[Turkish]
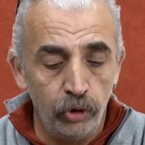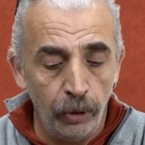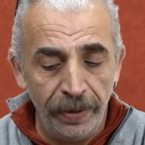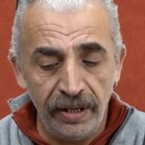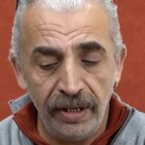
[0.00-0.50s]

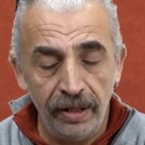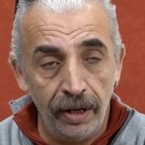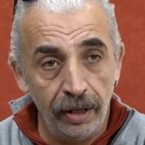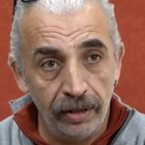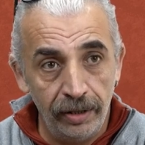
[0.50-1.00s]

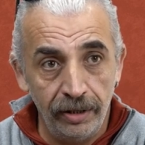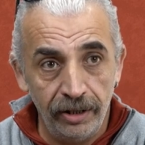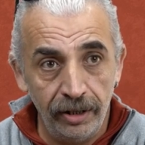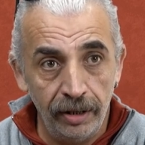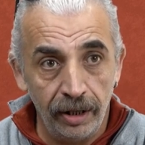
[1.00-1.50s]
Köpekgillerle
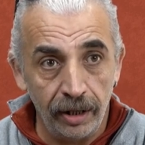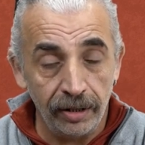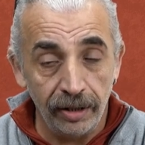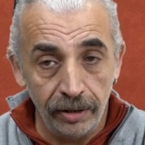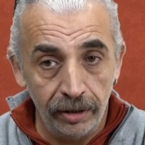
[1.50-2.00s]
tilkigiller
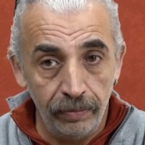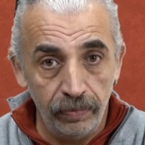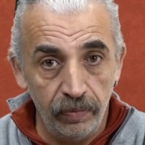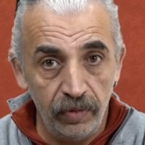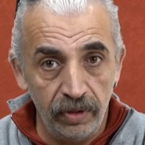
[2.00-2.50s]
arasında
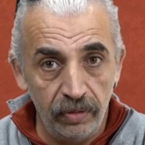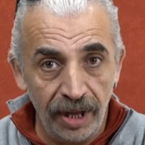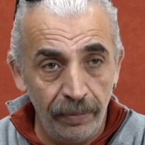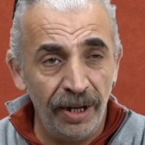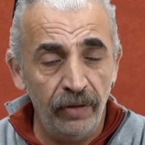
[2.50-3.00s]

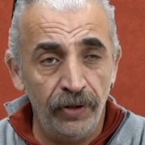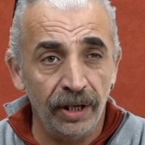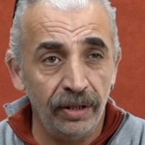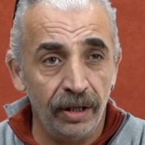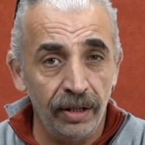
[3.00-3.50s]
temel
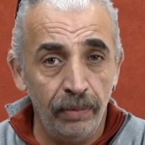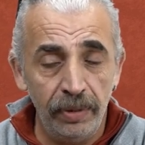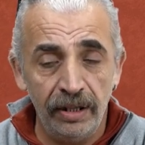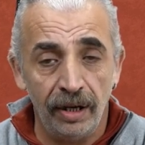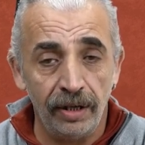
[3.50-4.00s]
farklardan
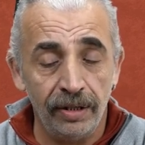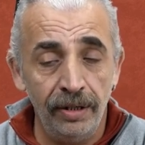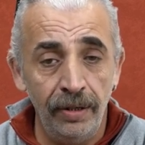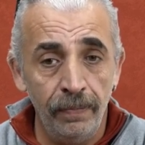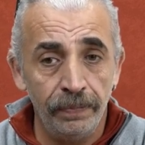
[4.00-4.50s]
bir
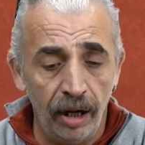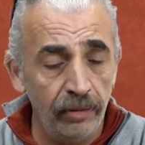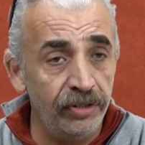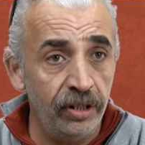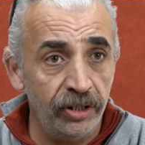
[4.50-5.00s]
tanesi
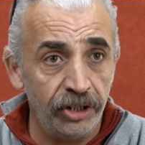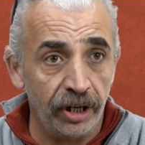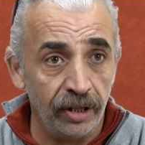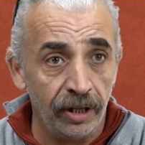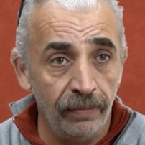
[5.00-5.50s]
avcılık
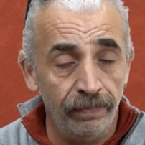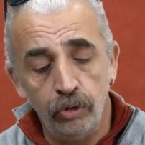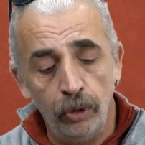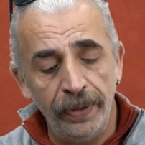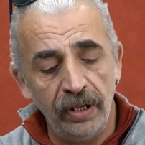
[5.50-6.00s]
şekli.
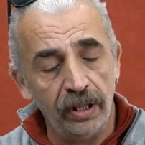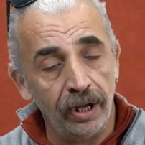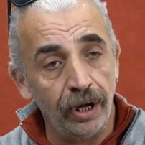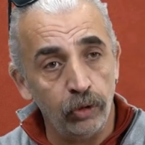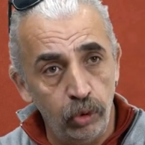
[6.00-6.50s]

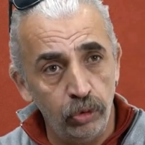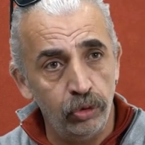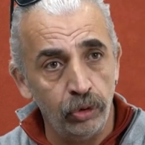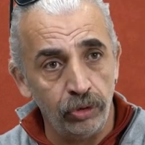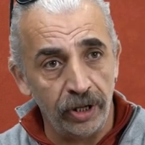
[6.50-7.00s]
Köpekgiller yani kurt
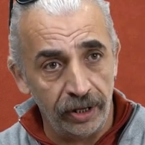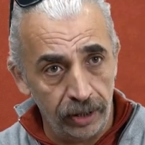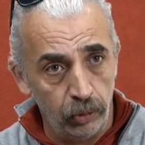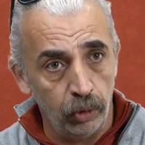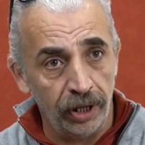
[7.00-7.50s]
soyundan
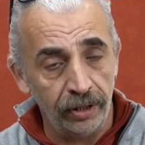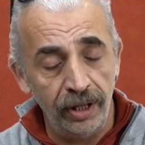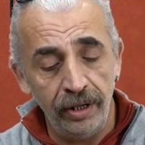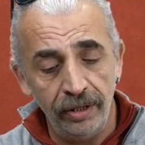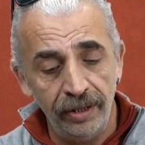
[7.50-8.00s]

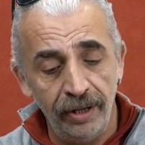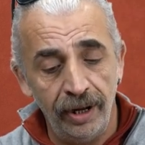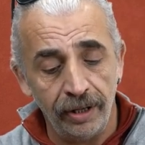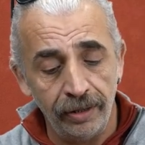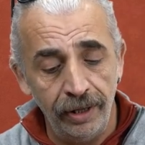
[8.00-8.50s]
olanlar
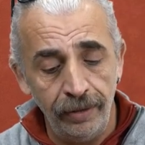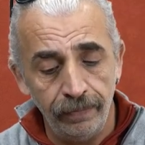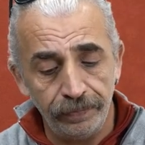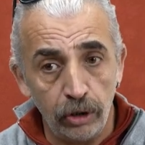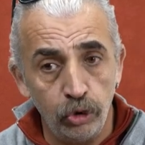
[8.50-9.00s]
genellikle
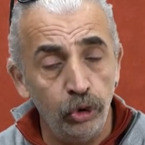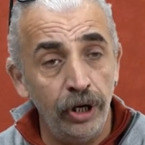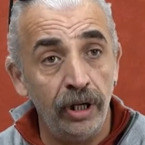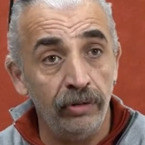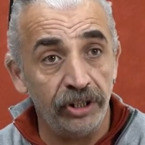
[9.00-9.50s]

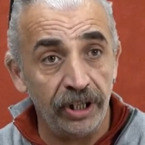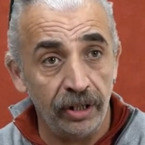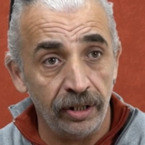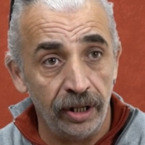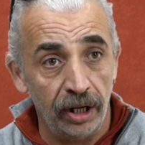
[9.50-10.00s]
sürek avı
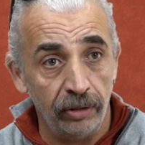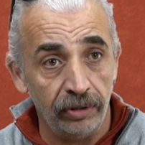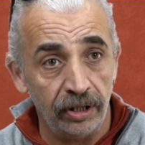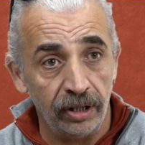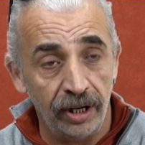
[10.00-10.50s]
şeklinde
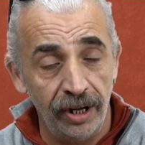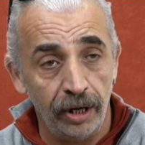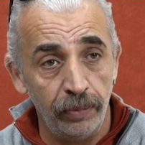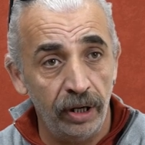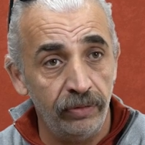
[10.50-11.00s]
avlanırlar.
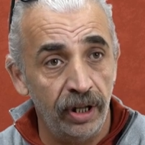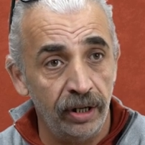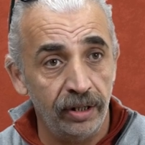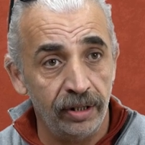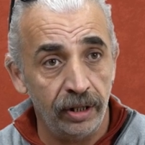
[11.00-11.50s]
Yani bir avın
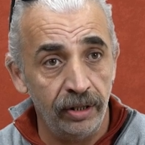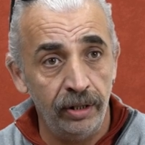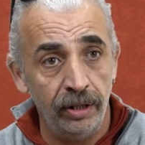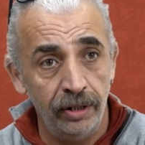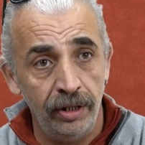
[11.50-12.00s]
arkasına
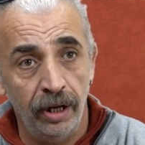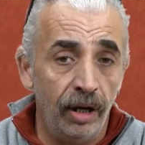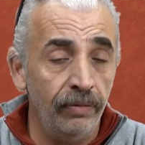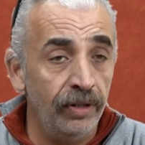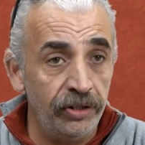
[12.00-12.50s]
takılır.
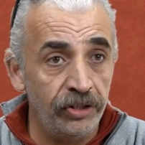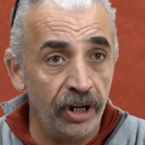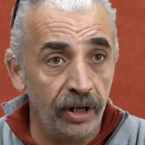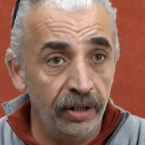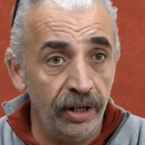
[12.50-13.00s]

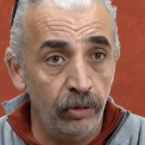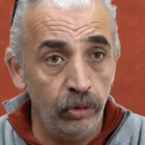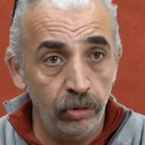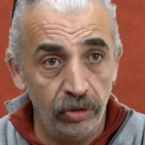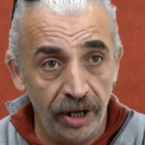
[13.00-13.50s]
Avlayıncaya kadar
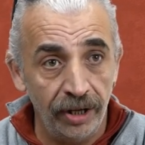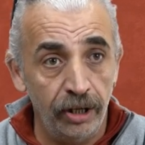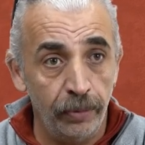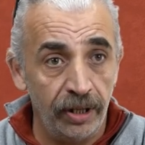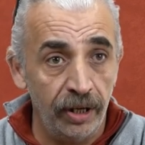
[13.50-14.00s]
onu
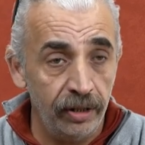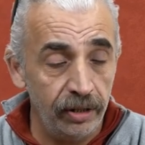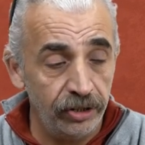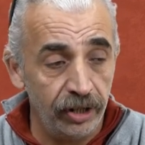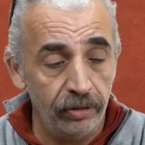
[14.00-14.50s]
takip eder.
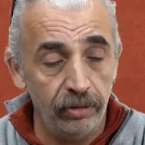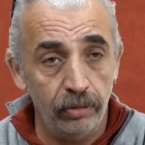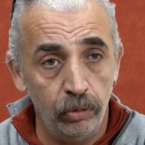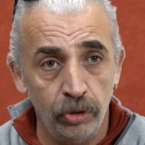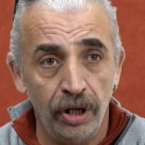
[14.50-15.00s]
İşte
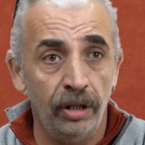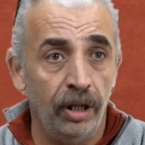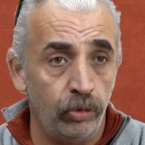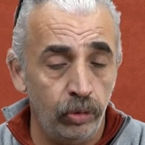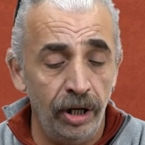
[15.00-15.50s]

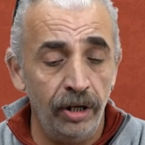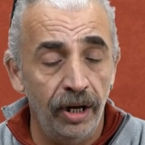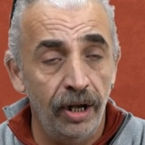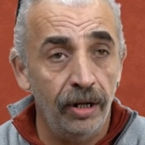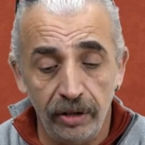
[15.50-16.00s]
tuzaklar kurar.
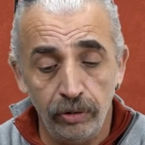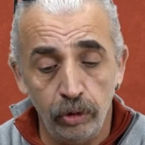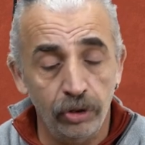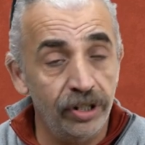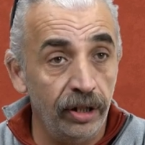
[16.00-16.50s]
Işte
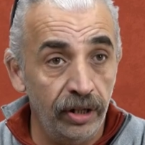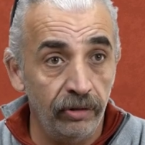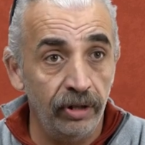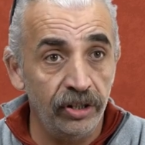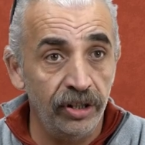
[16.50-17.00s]
sosyal
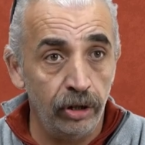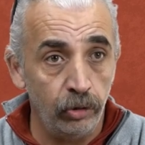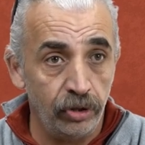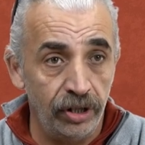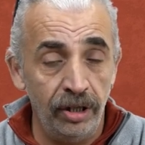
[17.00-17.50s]
davranışlar
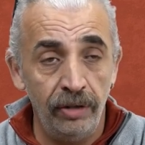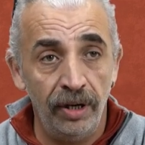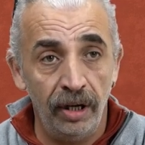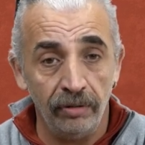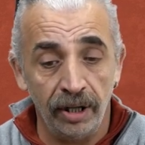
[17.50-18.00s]
gösterir
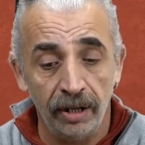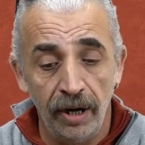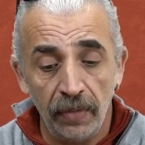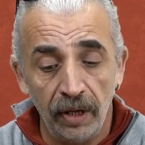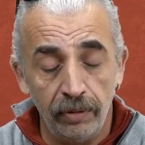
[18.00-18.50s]
ve avlar.
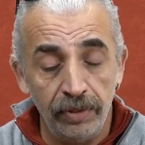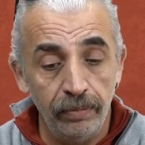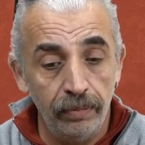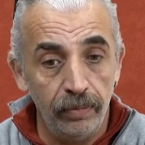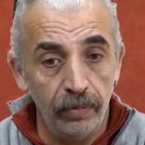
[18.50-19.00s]
Yani
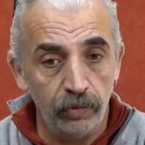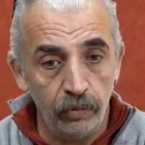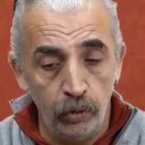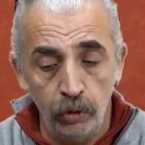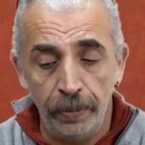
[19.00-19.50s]
bizim
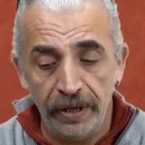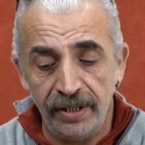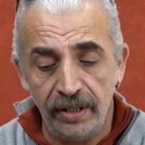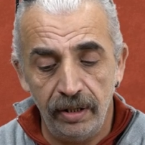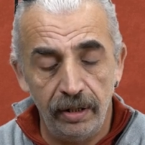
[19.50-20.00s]

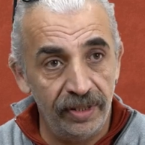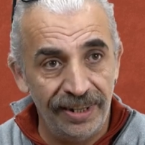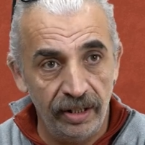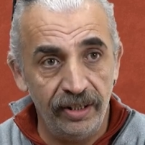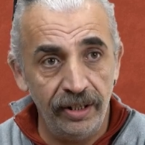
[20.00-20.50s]
Vulpes
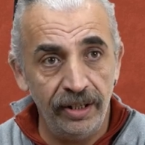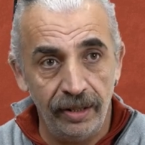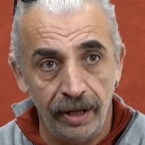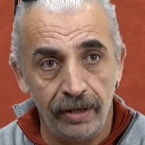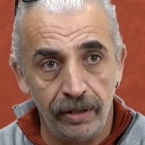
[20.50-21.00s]
tilki
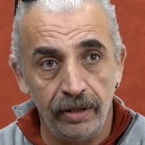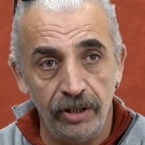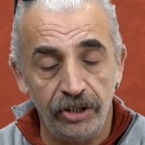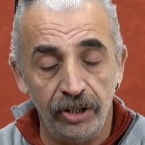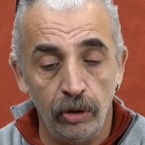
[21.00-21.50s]
tilkigillerin
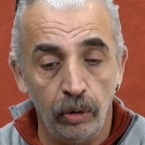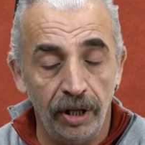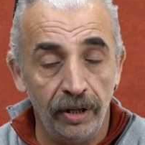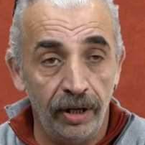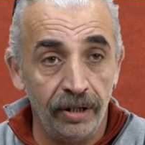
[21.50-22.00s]
içinde
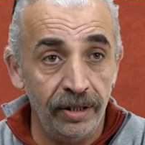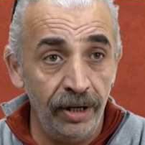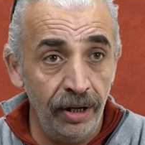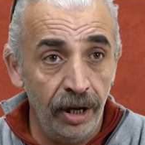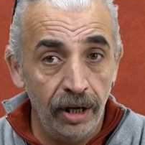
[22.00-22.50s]

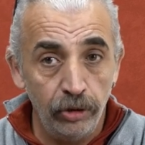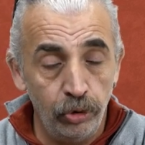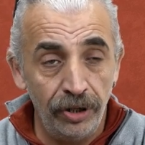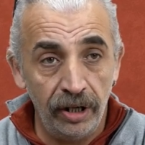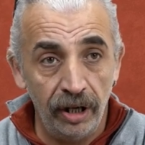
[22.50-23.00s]
olanlarsa
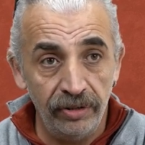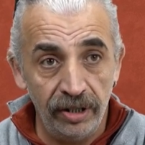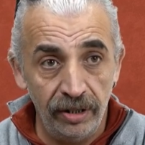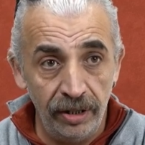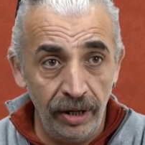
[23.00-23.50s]
sürek
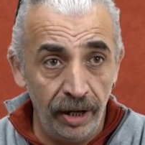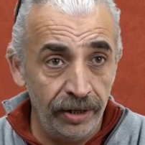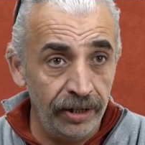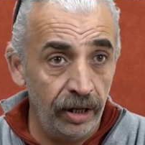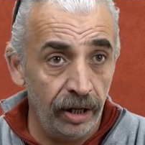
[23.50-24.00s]
avcısı değil
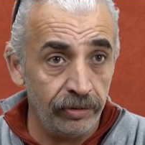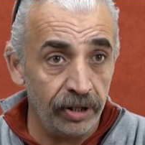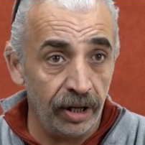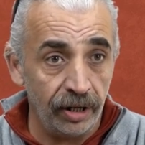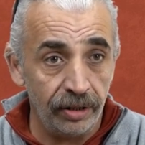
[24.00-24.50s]
ani
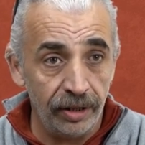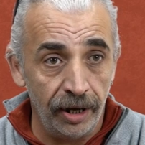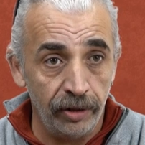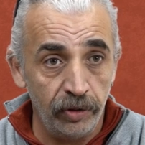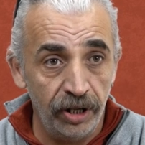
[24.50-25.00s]
avcılardır.
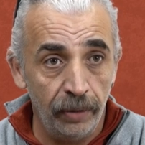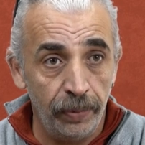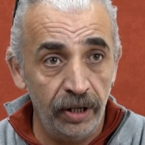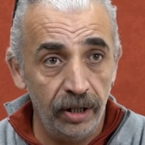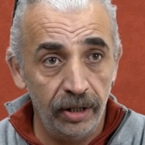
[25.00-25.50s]
Yani şey
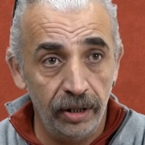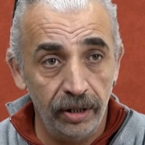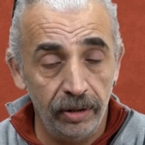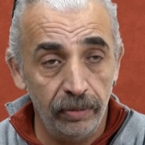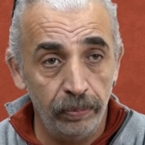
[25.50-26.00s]
yapar, e,
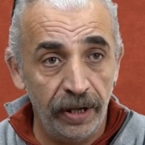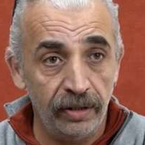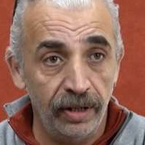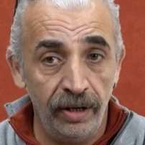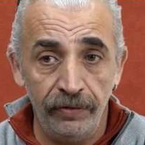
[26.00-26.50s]

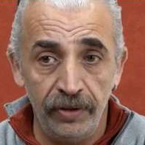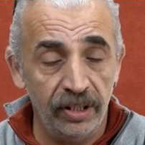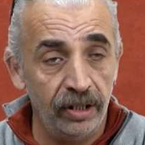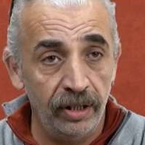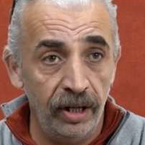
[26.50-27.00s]
bekler,
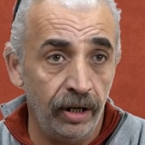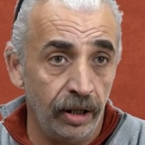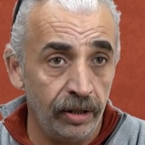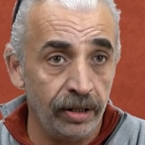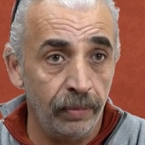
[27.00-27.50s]
fırsatını
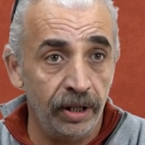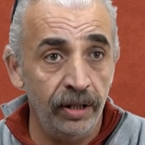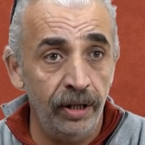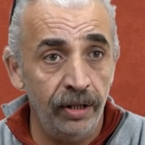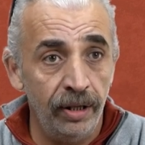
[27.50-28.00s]
yakaladığı zaman
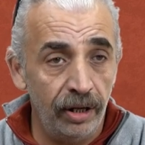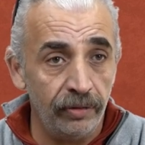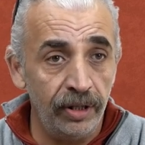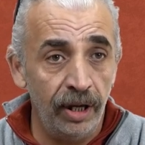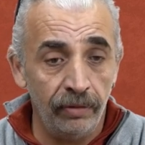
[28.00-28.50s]
da
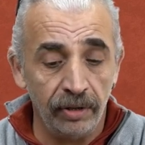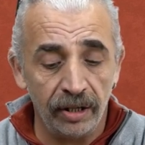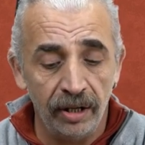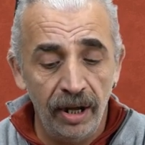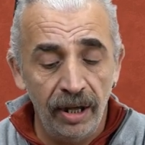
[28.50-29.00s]
avını
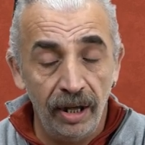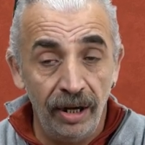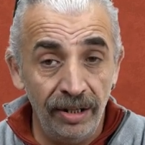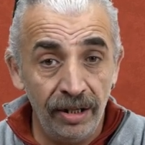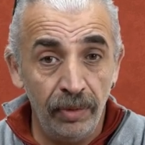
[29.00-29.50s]
avlar.
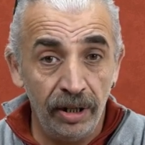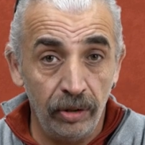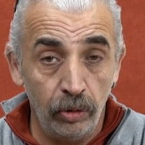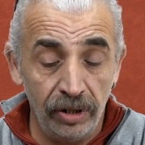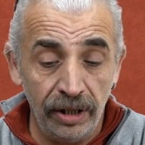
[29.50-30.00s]
Aynı
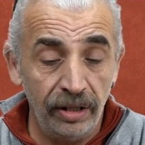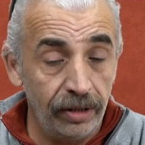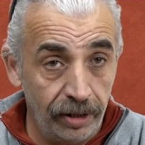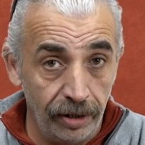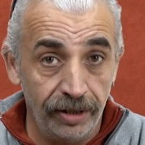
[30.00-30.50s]
zamanda
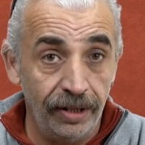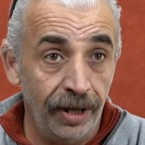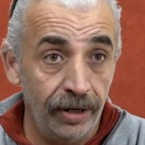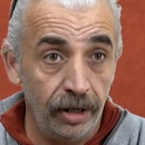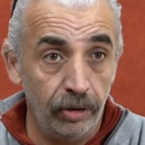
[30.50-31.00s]
özellikle
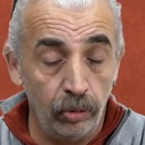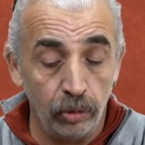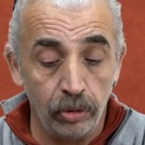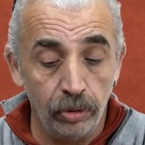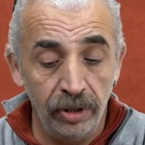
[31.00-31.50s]
tilkiler
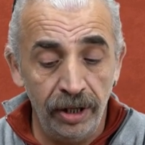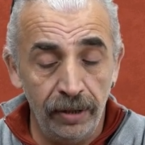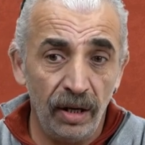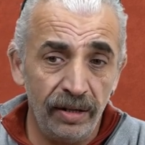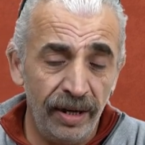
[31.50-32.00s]
konusunda
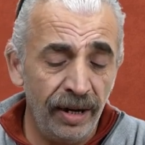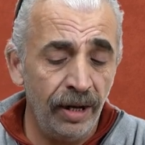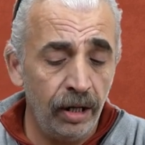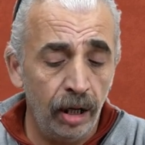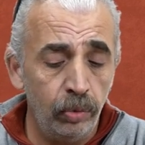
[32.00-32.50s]

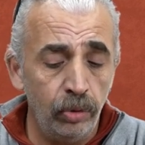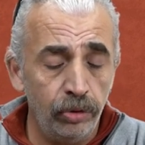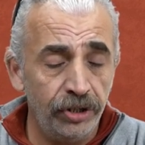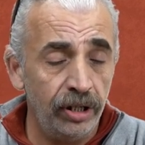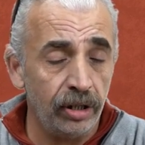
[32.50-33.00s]
genel kabul
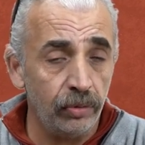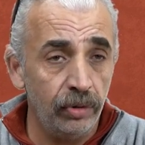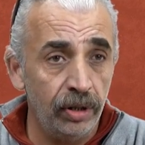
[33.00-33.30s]
şeydir.